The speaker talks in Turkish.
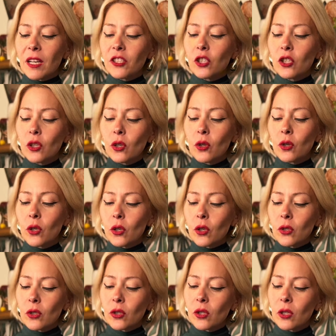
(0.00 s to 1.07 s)

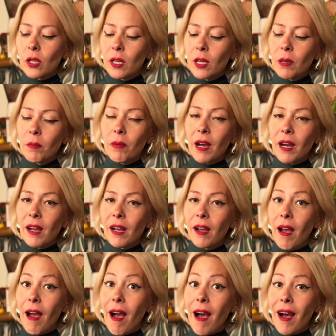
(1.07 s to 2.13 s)
açıyoruz.
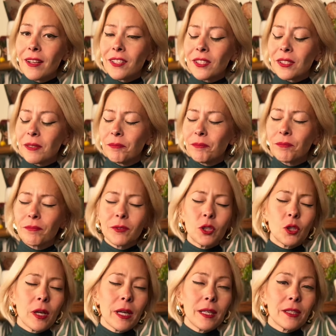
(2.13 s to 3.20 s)
Bak açtım.
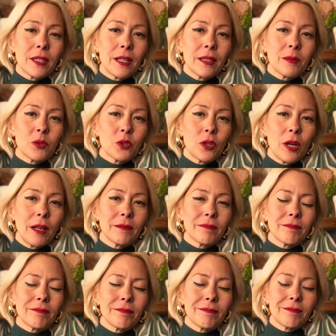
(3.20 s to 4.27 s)
Çok heyecanlıyım şu
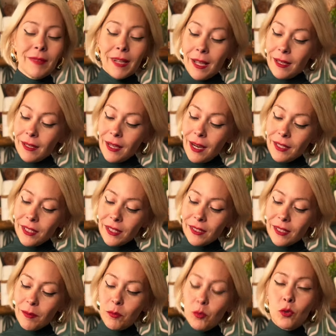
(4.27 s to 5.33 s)
an.
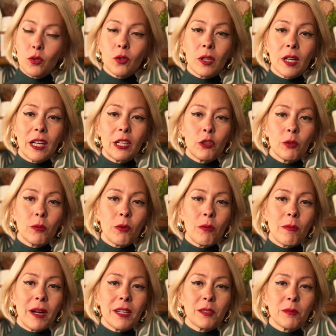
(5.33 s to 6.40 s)
Gerçekten bütün kalori
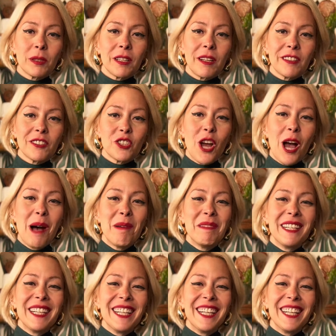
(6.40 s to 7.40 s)
bombardımanı alacağım.